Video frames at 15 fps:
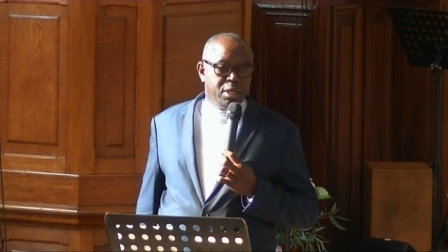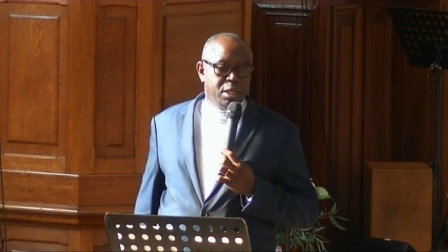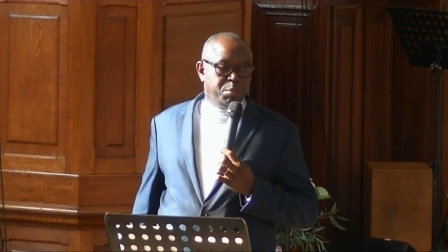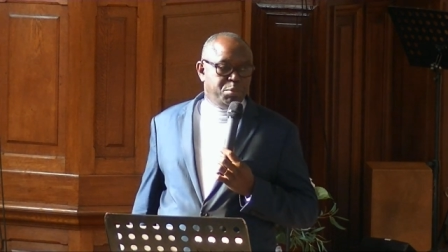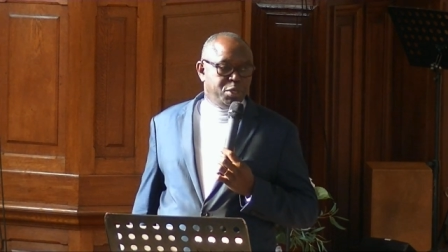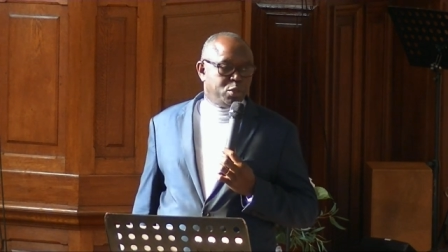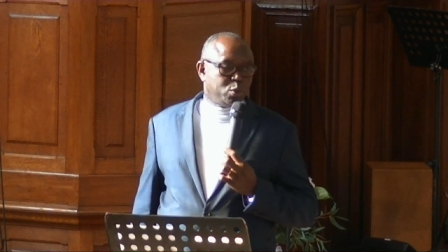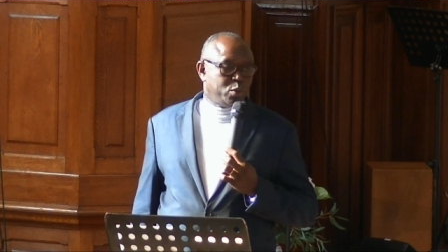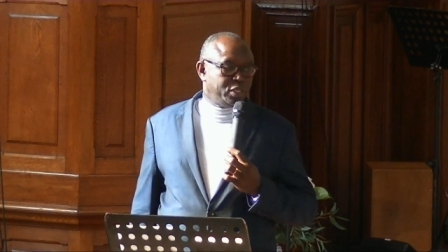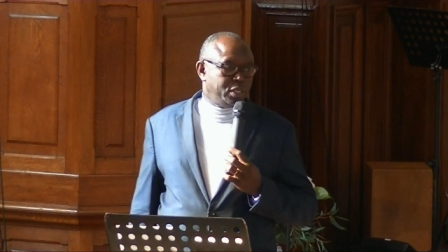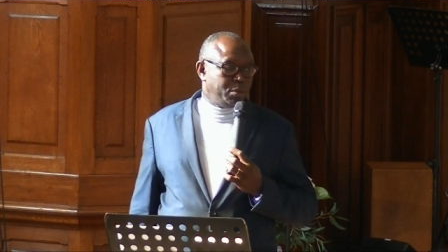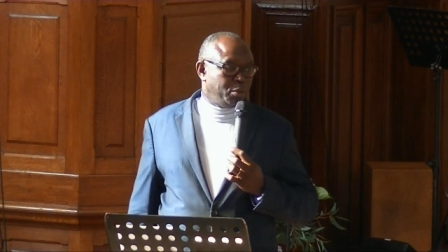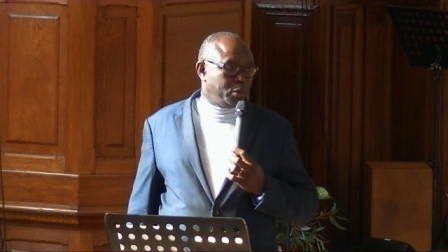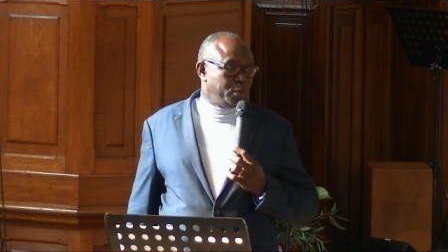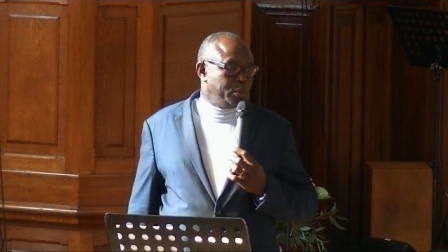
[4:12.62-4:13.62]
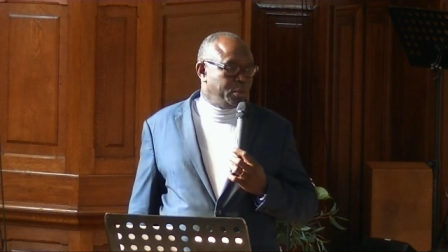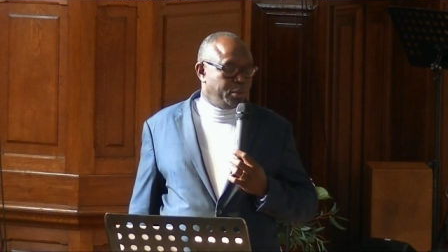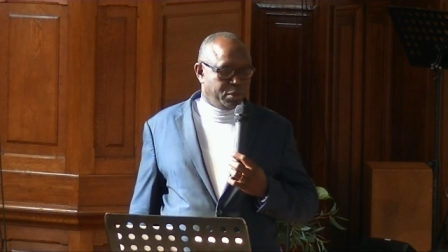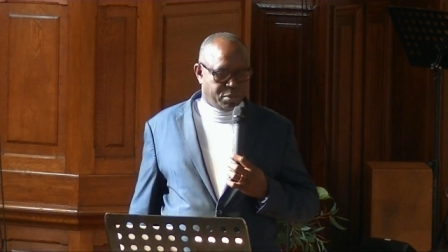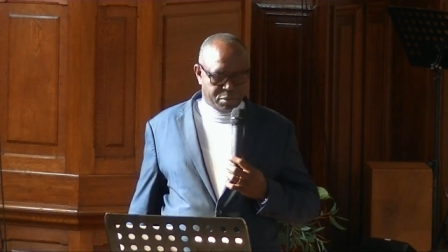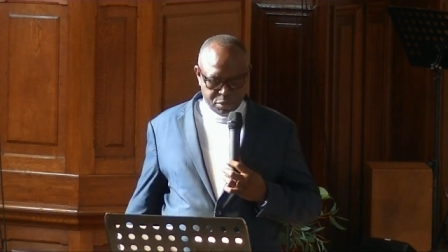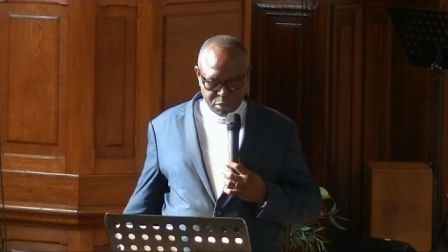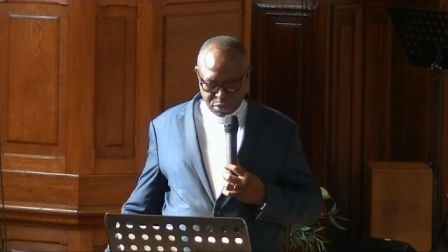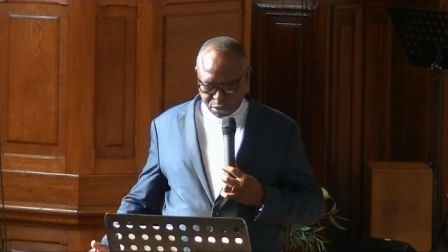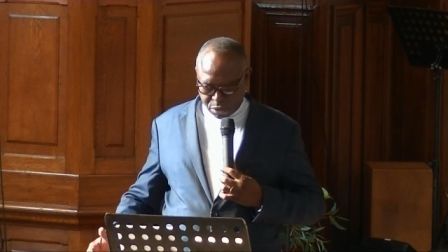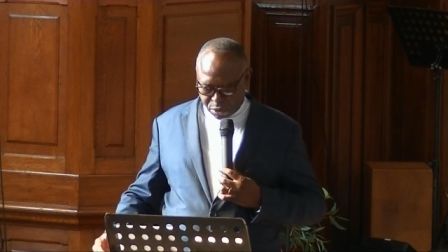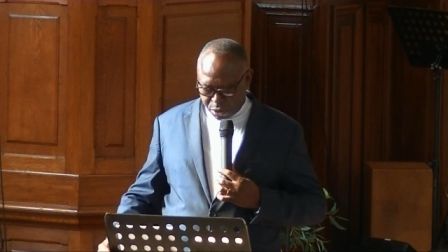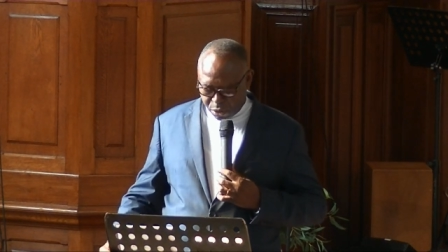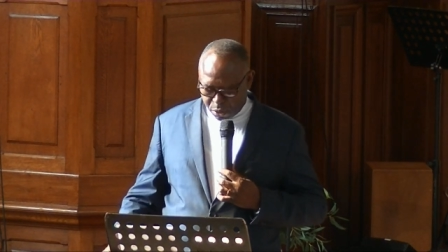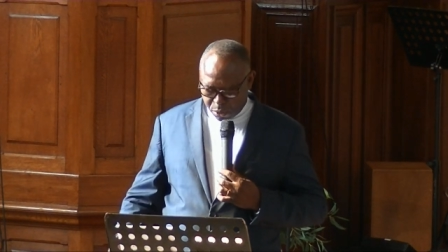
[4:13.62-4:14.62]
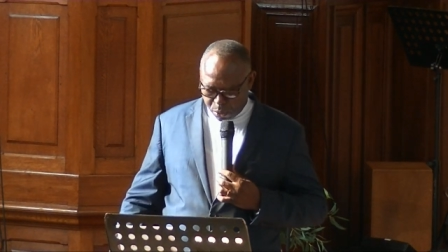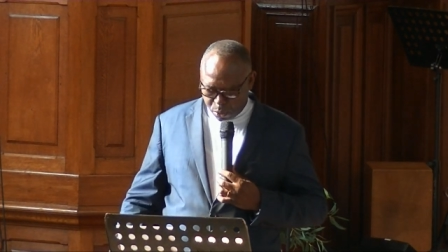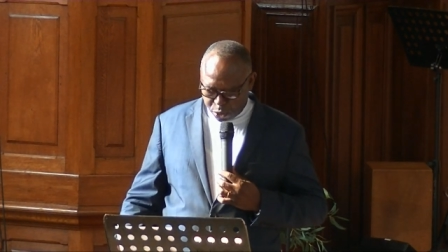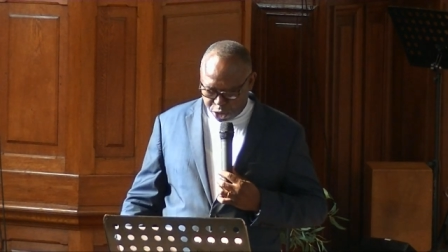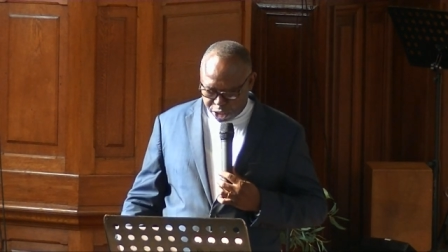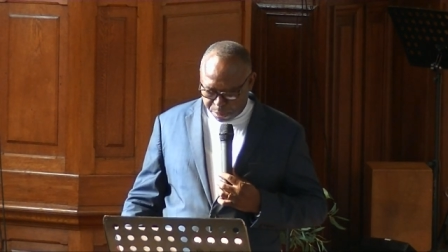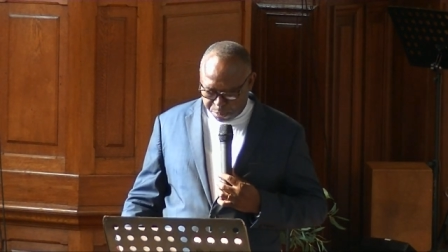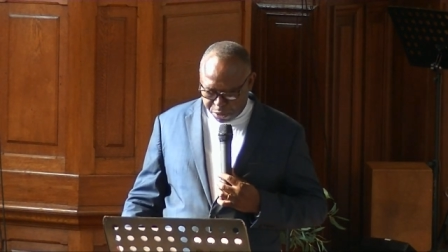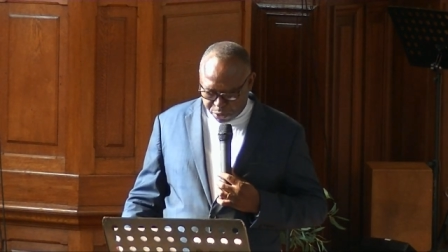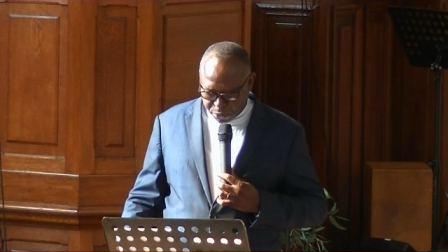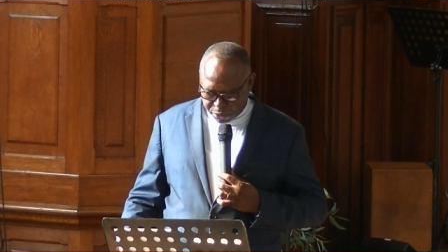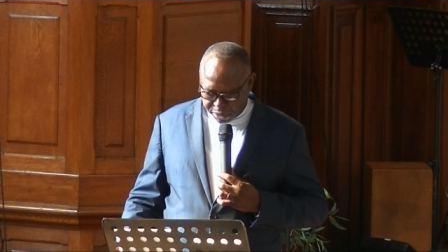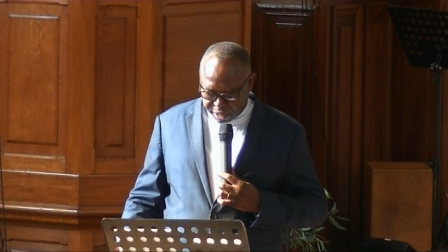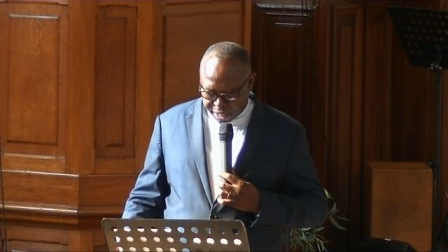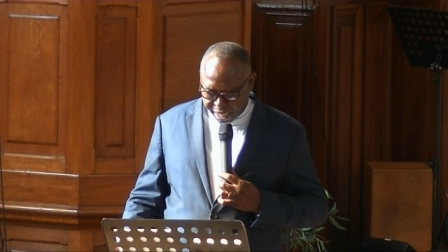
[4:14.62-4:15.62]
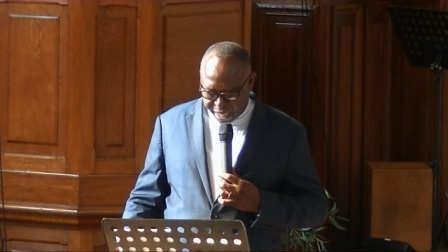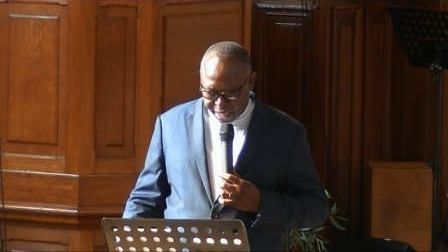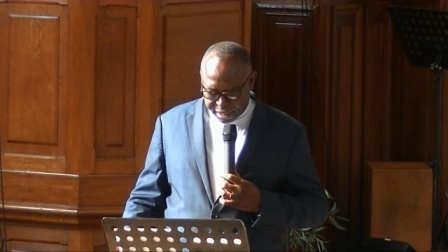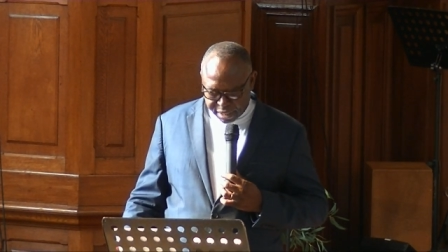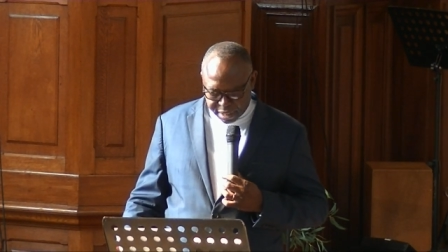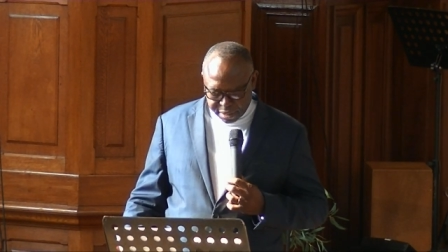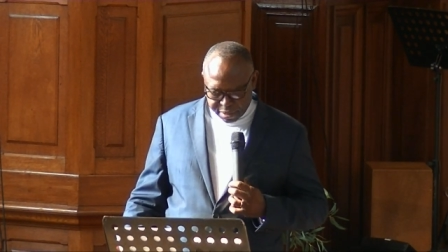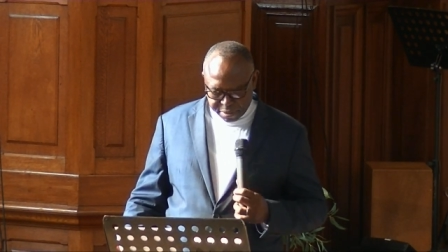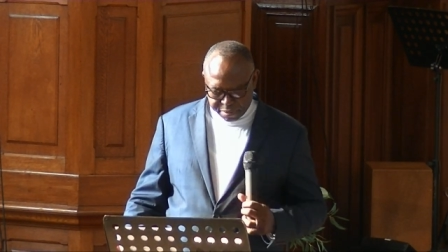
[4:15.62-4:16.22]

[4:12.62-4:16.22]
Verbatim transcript: l'épître aux Hébreux, au chapitre 13.